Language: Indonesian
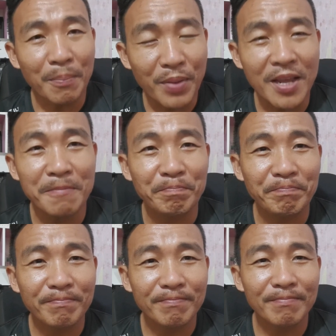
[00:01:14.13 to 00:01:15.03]
Tapi
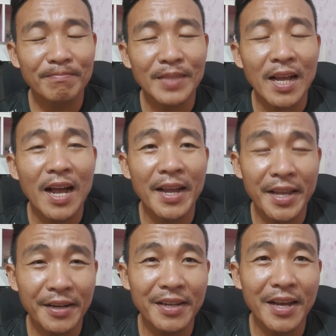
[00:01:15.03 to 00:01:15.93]

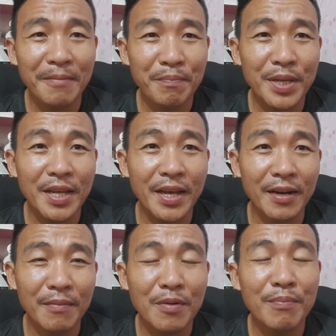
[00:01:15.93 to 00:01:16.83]
akhirnya
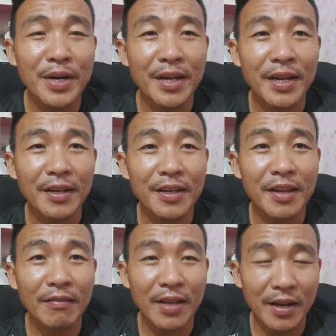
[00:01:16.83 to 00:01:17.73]
PKR memberikan
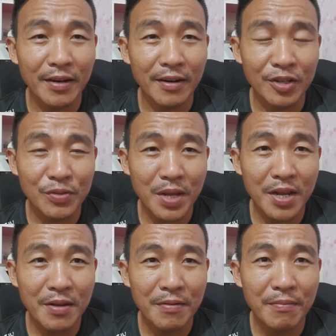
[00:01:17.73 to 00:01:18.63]
kenyataan
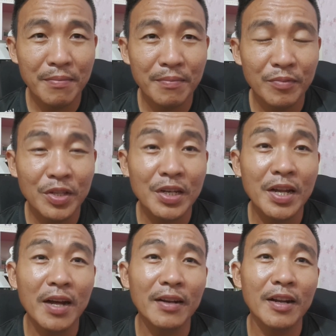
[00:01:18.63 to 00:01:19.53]
resmi
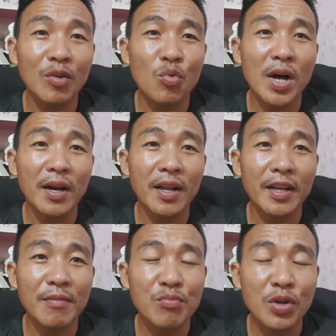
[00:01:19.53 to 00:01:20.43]
tidak ada ruang
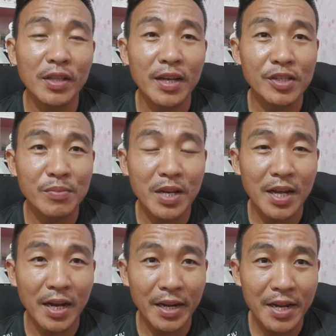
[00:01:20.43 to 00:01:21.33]
lagi buat
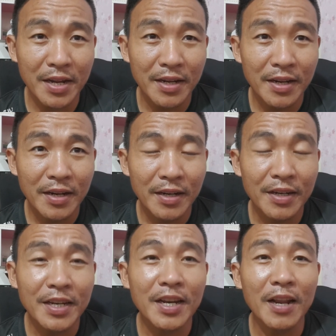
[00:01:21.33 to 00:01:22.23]
Azmin Ali
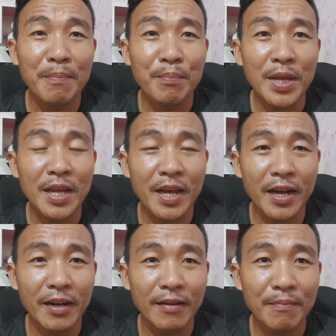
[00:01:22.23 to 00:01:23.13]
di dalam
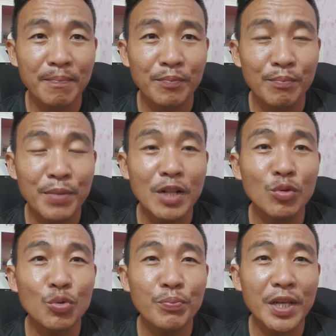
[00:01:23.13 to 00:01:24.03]
PKR.
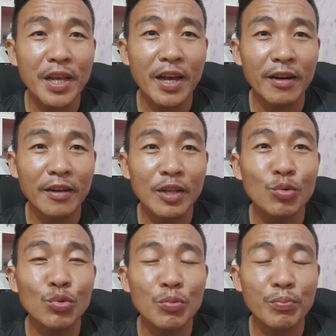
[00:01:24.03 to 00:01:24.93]
Pintu PKR
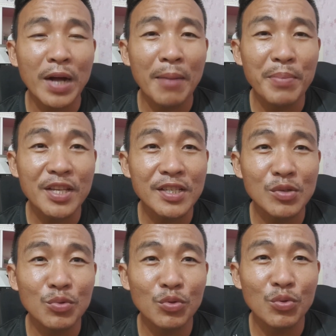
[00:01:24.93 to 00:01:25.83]
ditutup habis
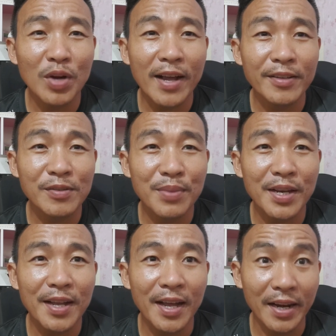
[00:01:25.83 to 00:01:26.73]
untuk
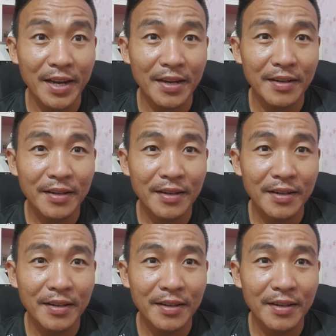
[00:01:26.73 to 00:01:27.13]
Azmin Ali.